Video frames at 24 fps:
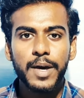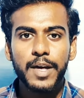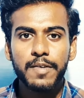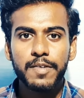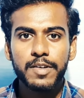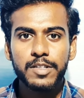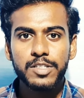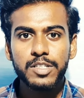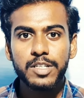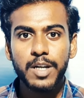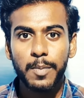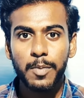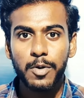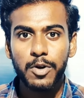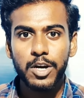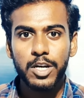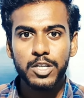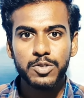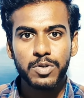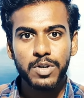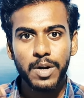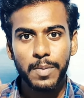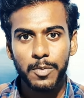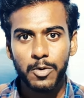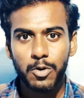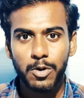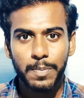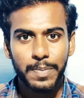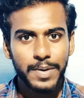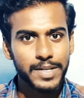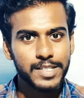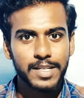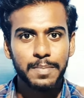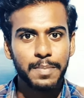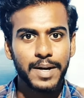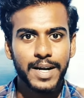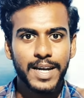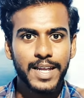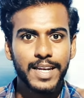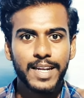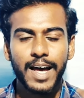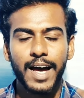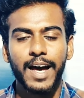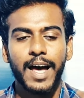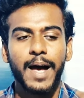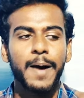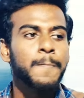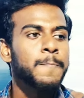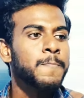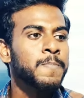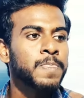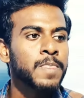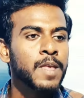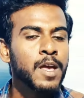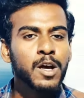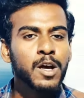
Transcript: பேர் வச்சு டபிள்யூஹெச்ஓ நம்மளுக்கு ப்ரெசென்ட் பண்ணியிருக்காங்க